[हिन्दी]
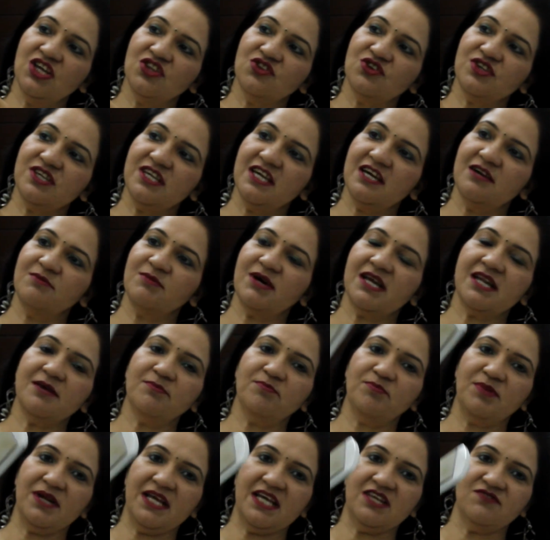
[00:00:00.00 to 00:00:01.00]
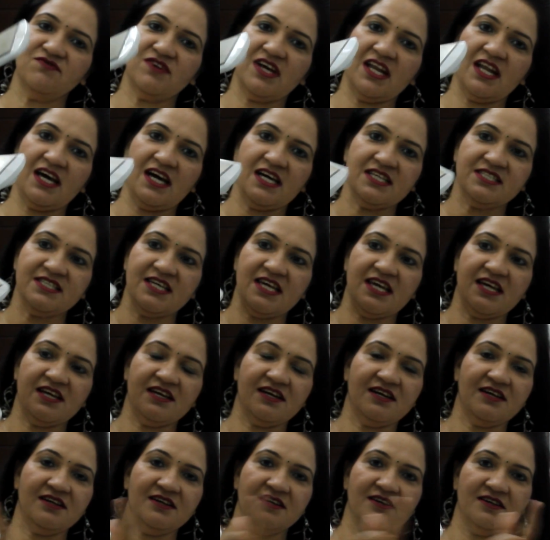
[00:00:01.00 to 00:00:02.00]
तो ये हमारा प्लेन वाला आ
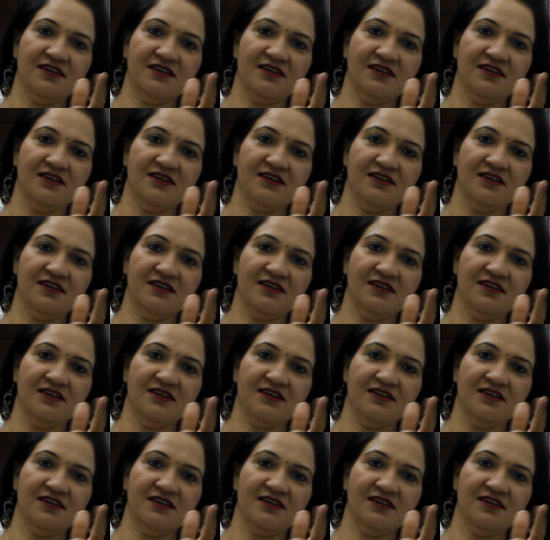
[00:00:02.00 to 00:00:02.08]
जाएगा